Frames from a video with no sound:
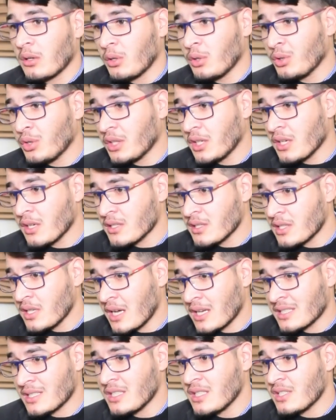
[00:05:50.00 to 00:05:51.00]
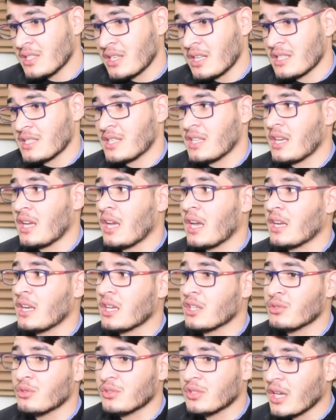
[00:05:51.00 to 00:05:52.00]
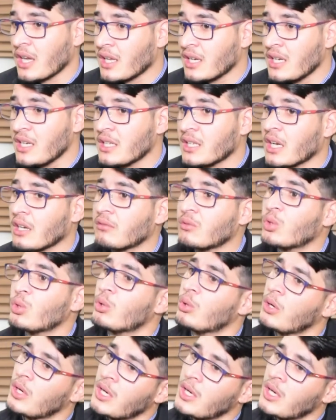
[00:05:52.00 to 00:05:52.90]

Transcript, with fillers: उनके सियासी जलसे है या जो तहरीक है वो